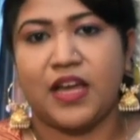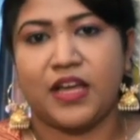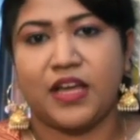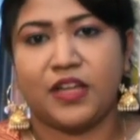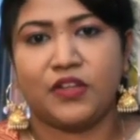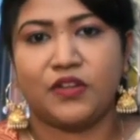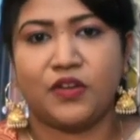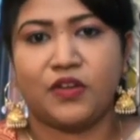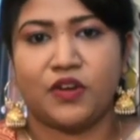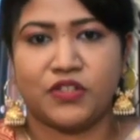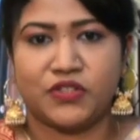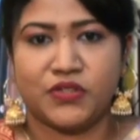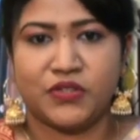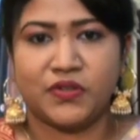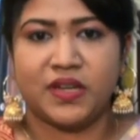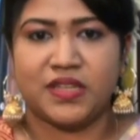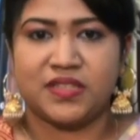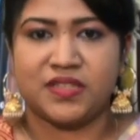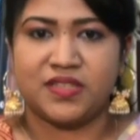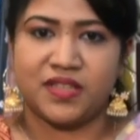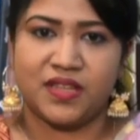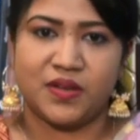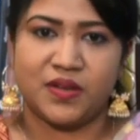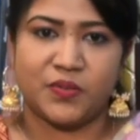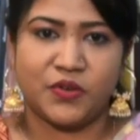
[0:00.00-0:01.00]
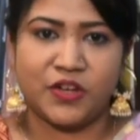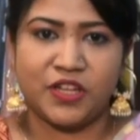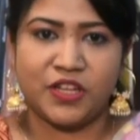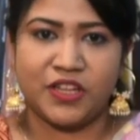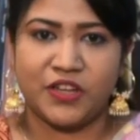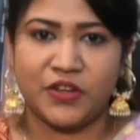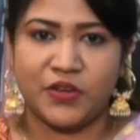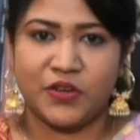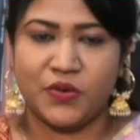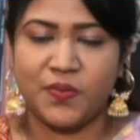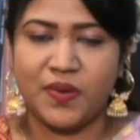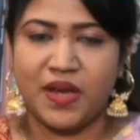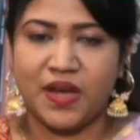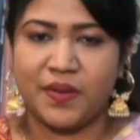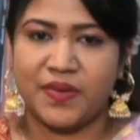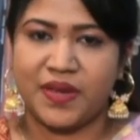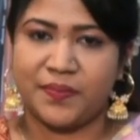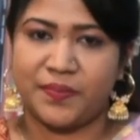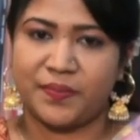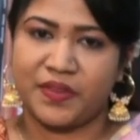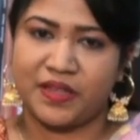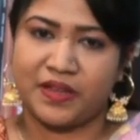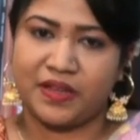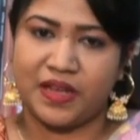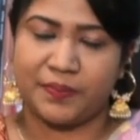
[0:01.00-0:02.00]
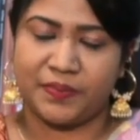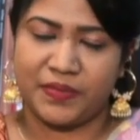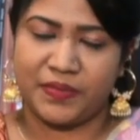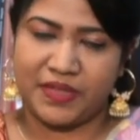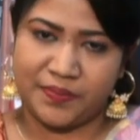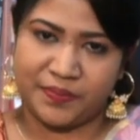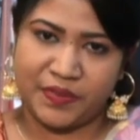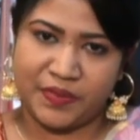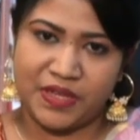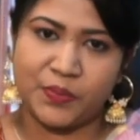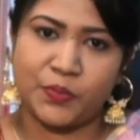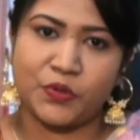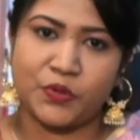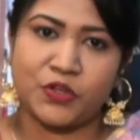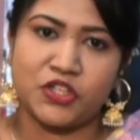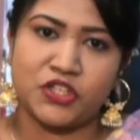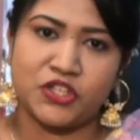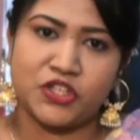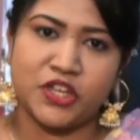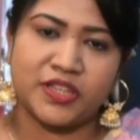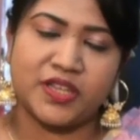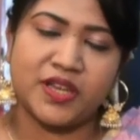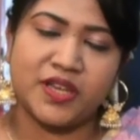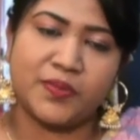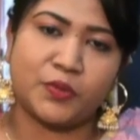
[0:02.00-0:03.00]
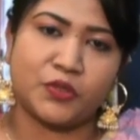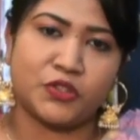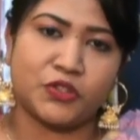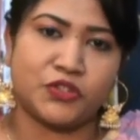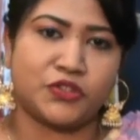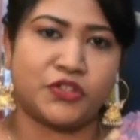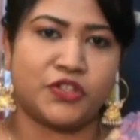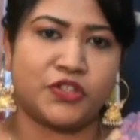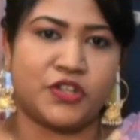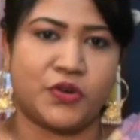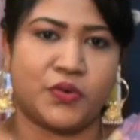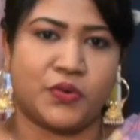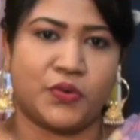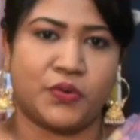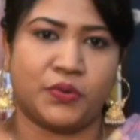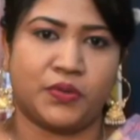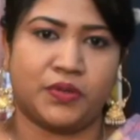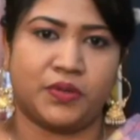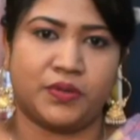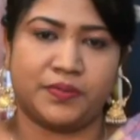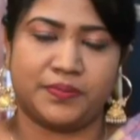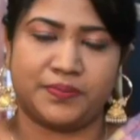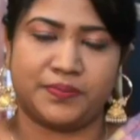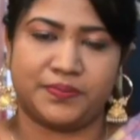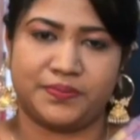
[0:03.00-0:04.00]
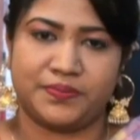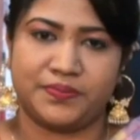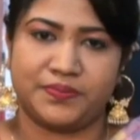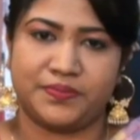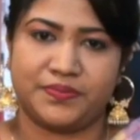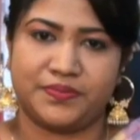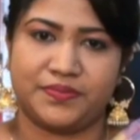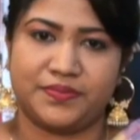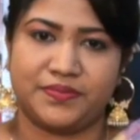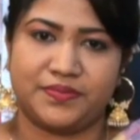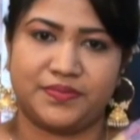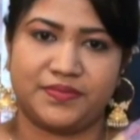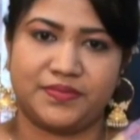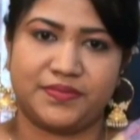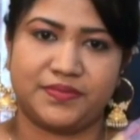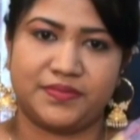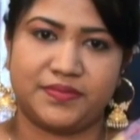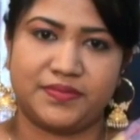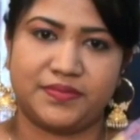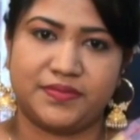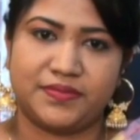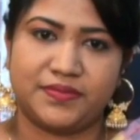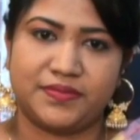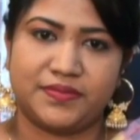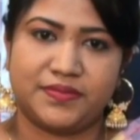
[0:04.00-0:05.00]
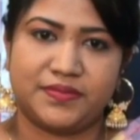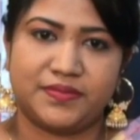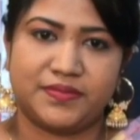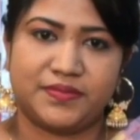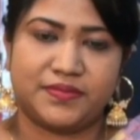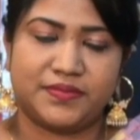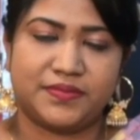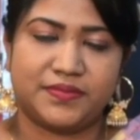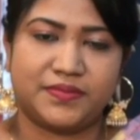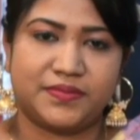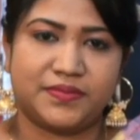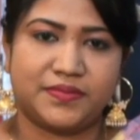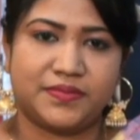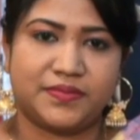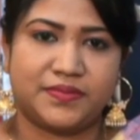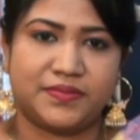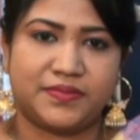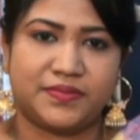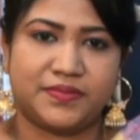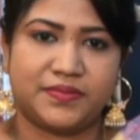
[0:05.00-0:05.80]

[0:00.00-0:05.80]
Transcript: হ্যালো দর্শক আসসালামু আলাইকুম আমি আপনি আপনার পরিচয় দিয়ে প্রশ্নটি করুন ওয়ালাইকুম